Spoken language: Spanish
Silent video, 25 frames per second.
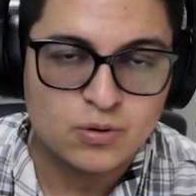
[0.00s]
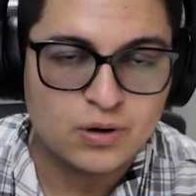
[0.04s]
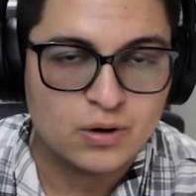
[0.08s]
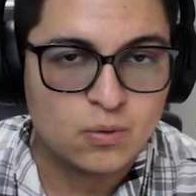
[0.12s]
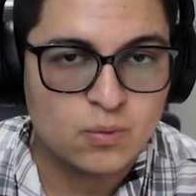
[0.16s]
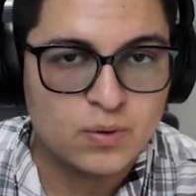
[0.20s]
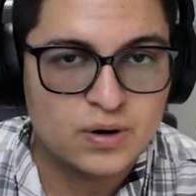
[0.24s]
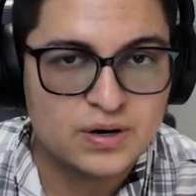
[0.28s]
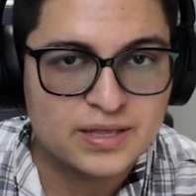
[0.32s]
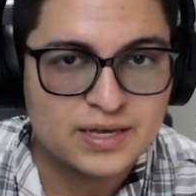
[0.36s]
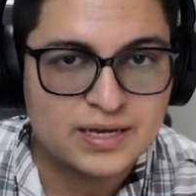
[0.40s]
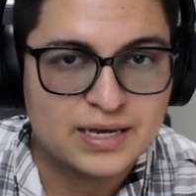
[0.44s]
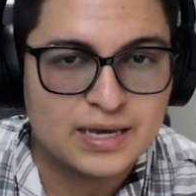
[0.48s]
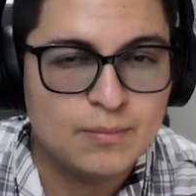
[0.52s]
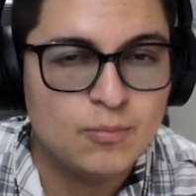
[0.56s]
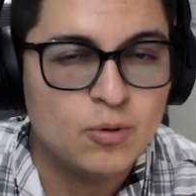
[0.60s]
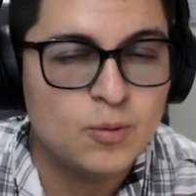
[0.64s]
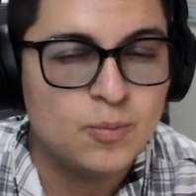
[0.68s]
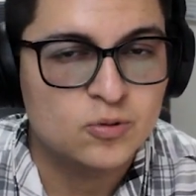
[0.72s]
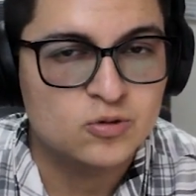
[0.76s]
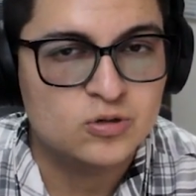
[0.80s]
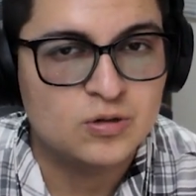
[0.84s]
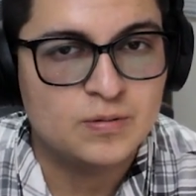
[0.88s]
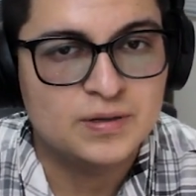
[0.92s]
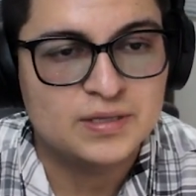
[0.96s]
Recuerda que
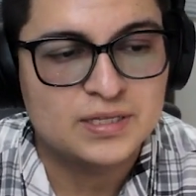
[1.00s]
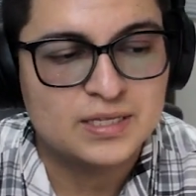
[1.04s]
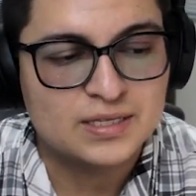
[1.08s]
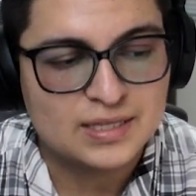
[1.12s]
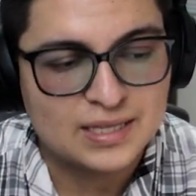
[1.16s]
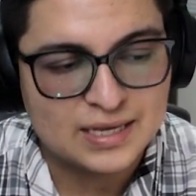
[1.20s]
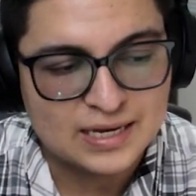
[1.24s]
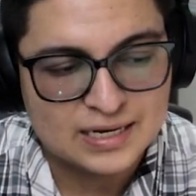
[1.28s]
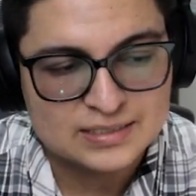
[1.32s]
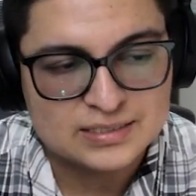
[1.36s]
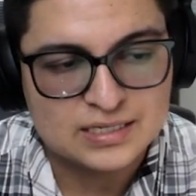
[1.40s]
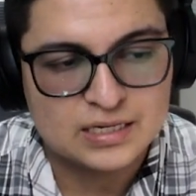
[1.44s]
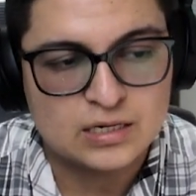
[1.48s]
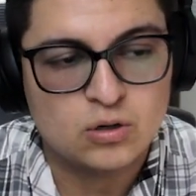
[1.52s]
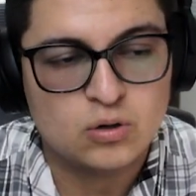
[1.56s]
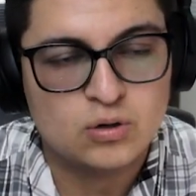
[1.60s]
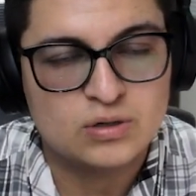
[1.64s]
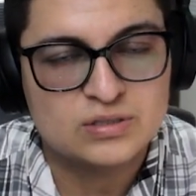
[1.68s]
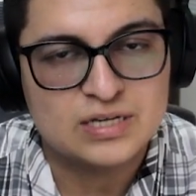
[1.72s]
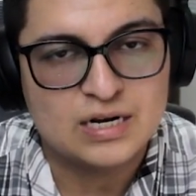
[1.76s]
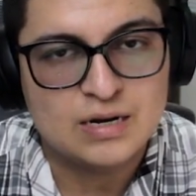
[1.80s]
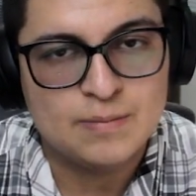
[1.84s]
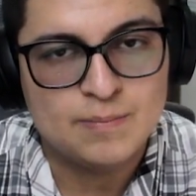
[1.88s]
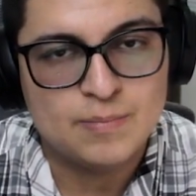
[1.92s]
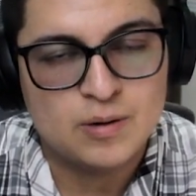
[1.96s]
muy posiblemente tengas
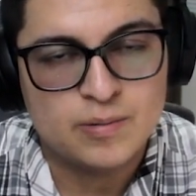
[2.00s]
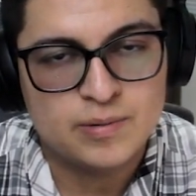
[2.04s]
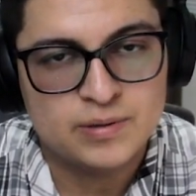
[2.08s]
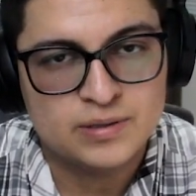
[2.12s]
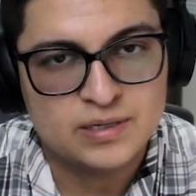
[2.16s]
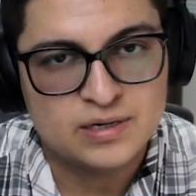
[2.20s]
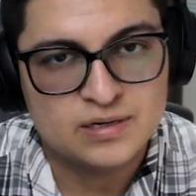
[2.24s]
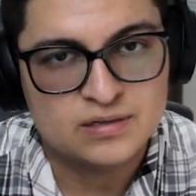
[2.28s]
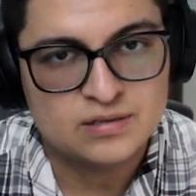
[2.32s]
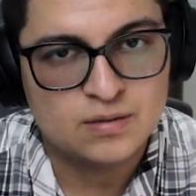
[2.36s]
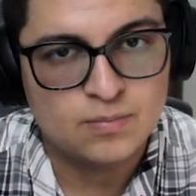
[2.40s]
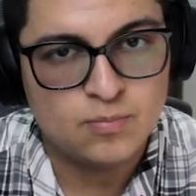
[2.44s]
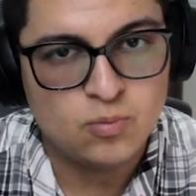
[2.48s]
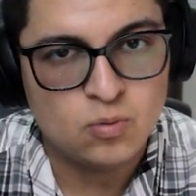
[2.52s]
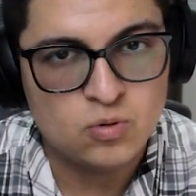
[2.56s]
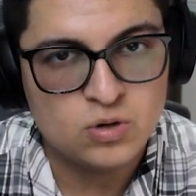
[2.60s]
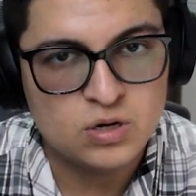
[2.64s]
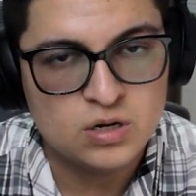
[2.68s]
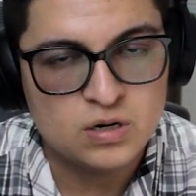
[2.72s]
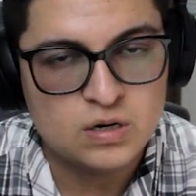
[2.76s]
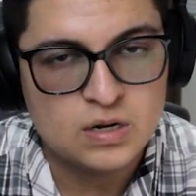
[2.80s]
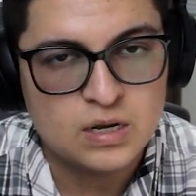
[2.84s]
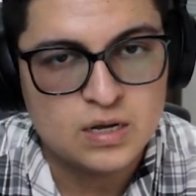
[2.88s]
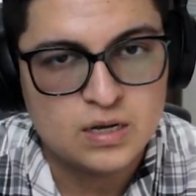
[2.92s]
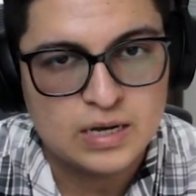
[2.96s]
errores al implementar este
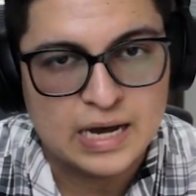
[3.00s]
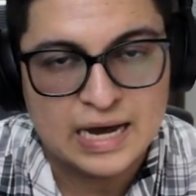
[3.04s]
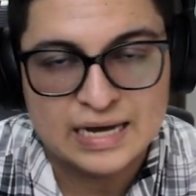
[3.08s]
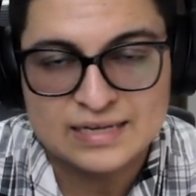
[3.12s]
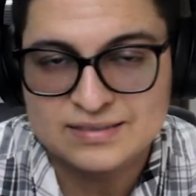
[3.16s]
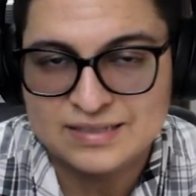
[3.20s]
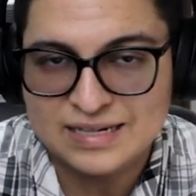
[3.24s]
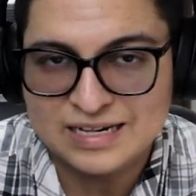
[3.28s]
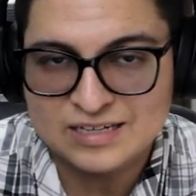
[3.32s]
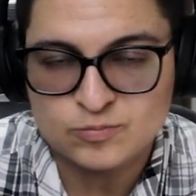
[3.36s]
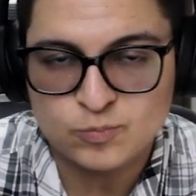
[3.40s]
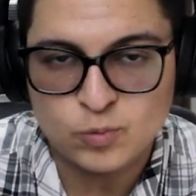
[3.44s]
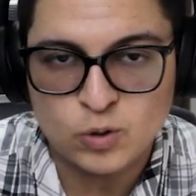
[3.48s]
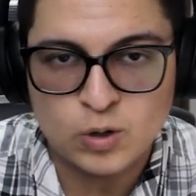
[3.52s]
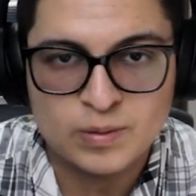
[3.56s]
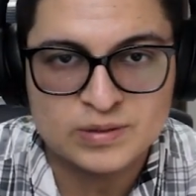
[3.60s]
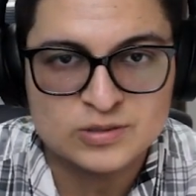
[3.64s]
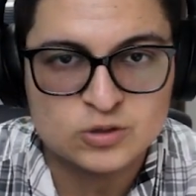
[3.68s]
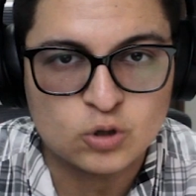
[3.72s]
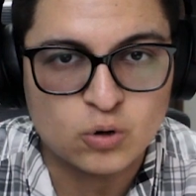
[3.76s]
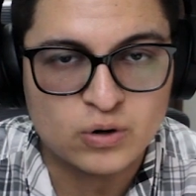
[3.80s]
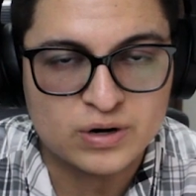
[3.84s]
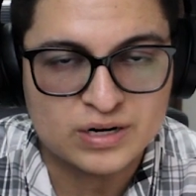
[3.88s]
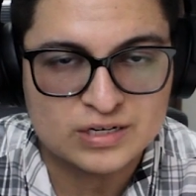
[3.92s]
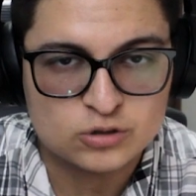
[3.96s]
plugin. Haz las
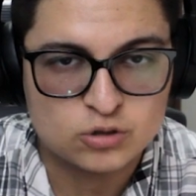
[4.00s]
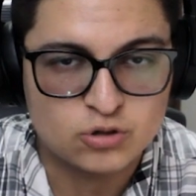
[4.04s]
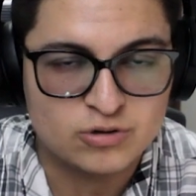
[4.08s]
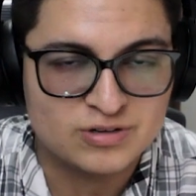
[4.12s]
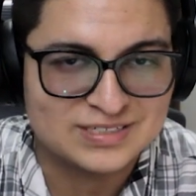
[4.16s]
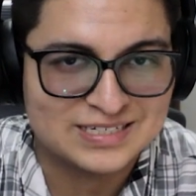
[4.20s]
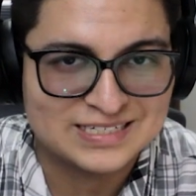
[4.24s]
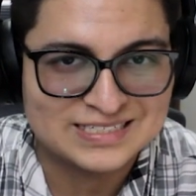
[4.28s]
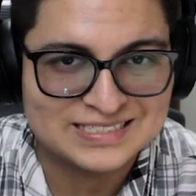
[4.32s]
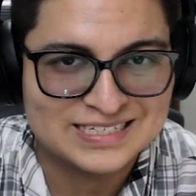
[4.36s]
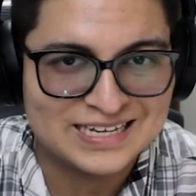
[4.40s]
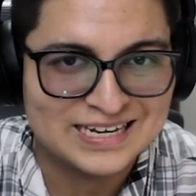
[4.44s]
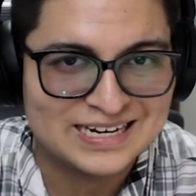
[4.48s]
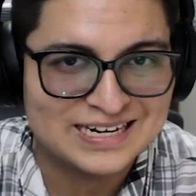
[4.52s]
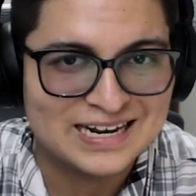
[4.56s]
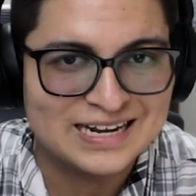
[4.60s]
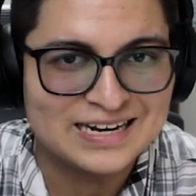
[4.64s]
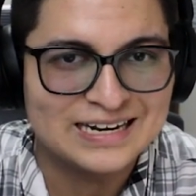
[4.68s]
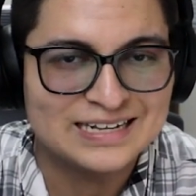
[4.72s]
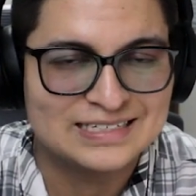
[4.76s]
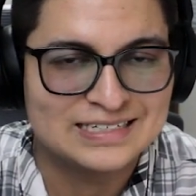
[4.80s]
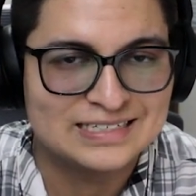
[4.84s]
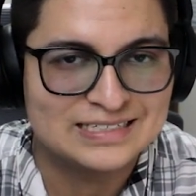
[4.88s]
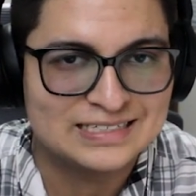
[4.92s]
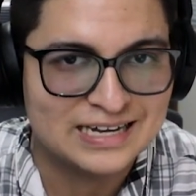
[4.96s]
pruebas, correcciones que sean
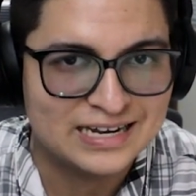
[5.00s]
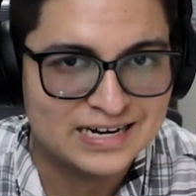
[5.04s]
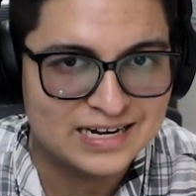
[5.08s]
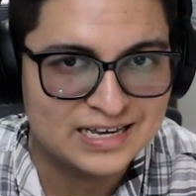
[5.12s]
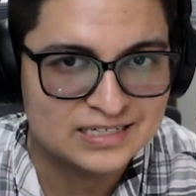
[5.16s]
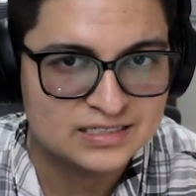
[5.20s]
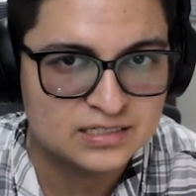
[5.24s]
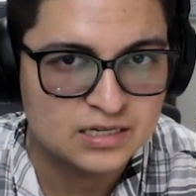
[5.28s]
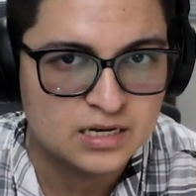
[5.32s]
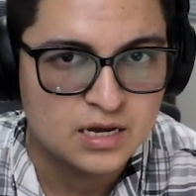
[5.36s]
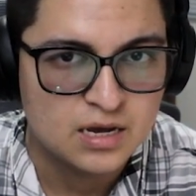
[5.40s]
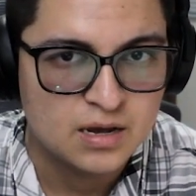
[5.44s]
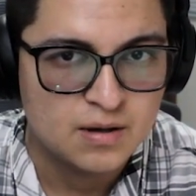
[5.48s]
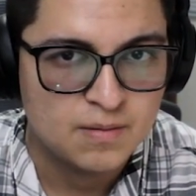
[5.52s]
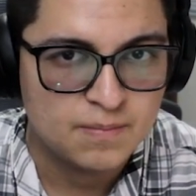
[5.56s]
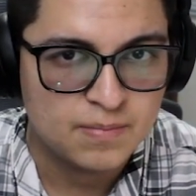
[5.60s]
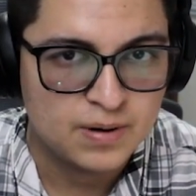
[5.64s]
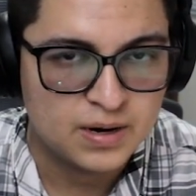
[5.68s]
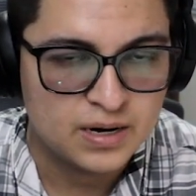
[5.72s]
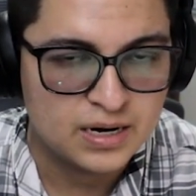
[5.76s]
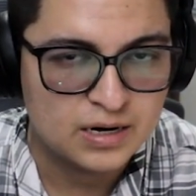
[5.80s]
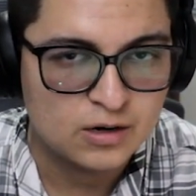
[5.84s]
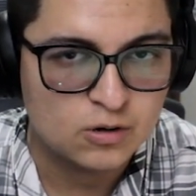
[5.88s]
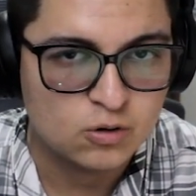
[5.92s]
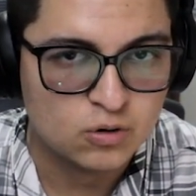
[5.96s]
necesarias
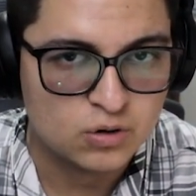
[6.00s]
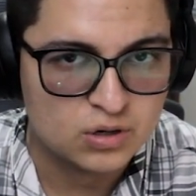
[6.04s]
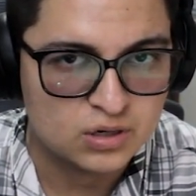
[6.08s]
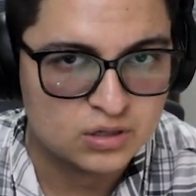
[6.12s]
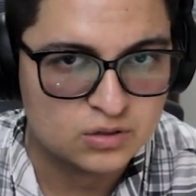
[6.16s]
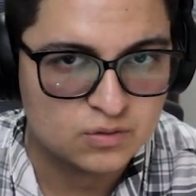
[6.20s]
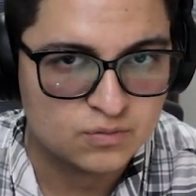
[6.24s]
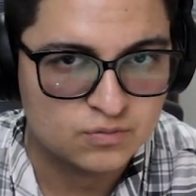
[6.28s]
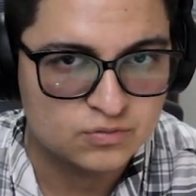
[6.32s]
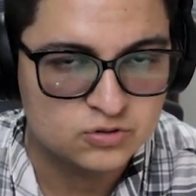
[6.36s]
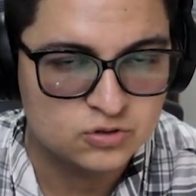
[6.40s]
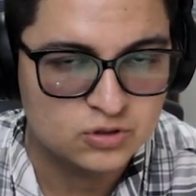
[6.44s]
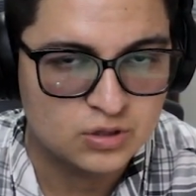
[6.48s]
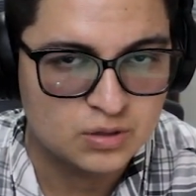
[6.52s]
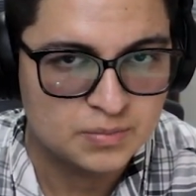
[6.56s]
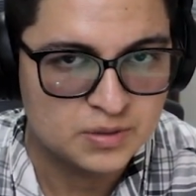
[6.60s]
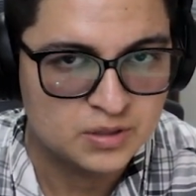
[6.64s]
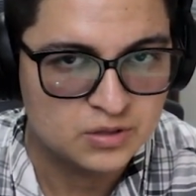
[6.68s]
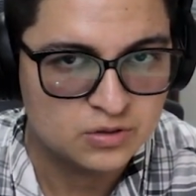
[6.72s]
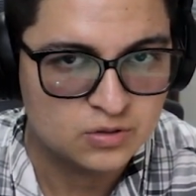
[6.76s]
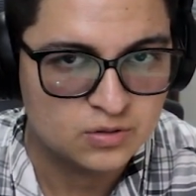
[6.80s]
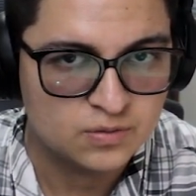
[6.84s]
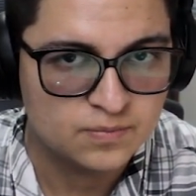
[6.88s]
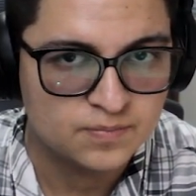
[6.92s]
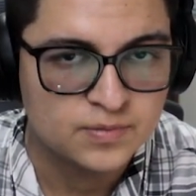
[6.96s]
para el correcto
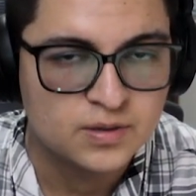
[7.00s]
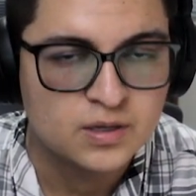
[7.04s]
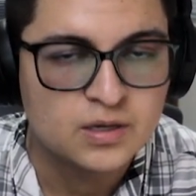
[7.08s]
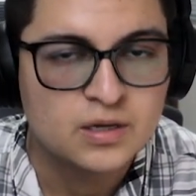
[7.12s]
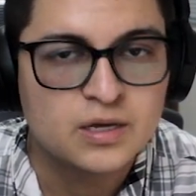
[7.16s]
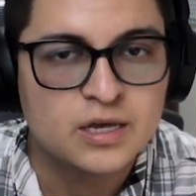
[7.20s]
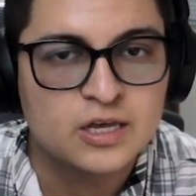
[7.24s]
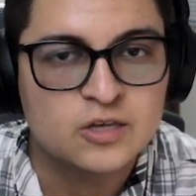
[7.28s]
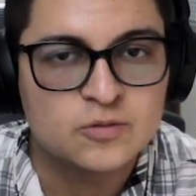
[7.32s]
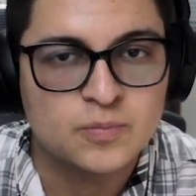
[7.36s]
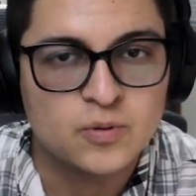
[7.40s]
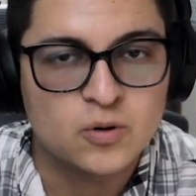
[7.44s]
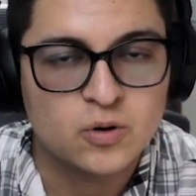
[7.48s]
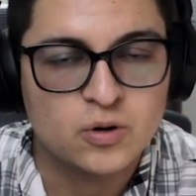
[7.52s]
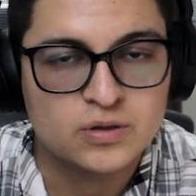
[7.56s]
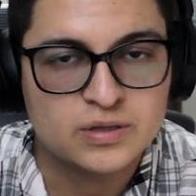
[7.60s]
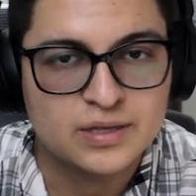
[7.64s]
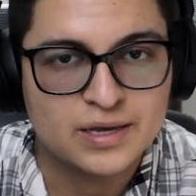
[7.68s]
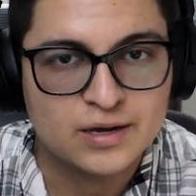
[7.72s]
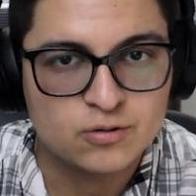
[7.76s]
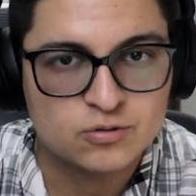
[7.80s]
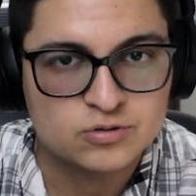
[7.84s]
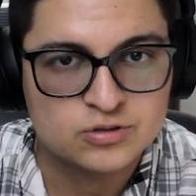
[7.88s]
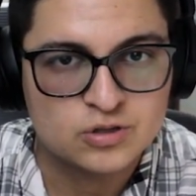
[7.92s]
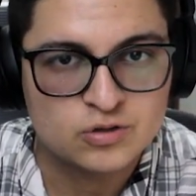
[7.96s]
funcionamiento. Espero que
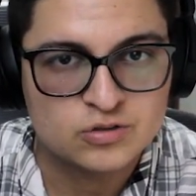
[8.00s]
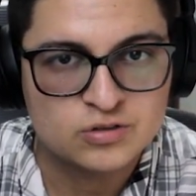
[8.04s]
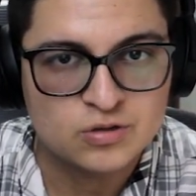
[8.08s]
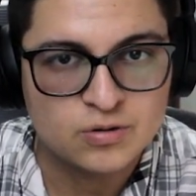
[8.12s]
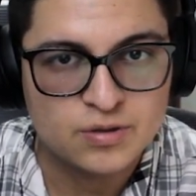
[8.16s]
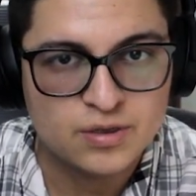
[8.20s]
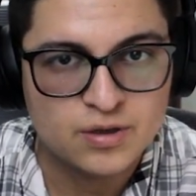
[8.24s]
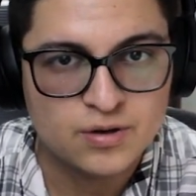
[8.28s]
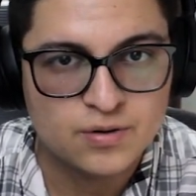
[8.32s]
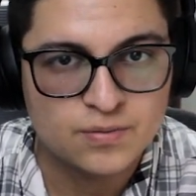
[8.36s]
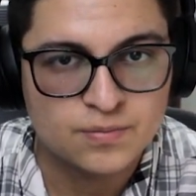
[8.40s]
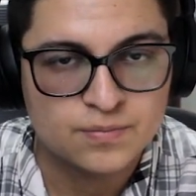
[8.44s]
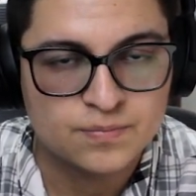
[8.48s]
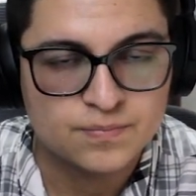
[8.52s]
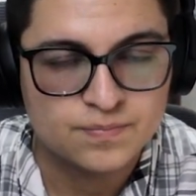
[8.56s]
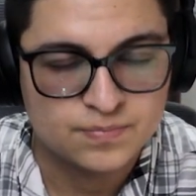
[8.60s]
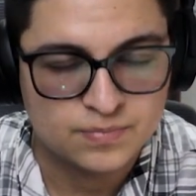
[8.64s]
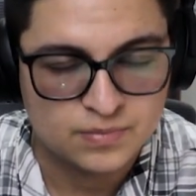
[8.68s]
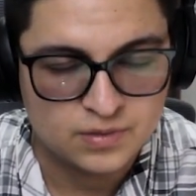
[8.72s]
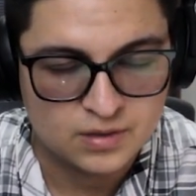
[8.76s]
te haya gustado este video.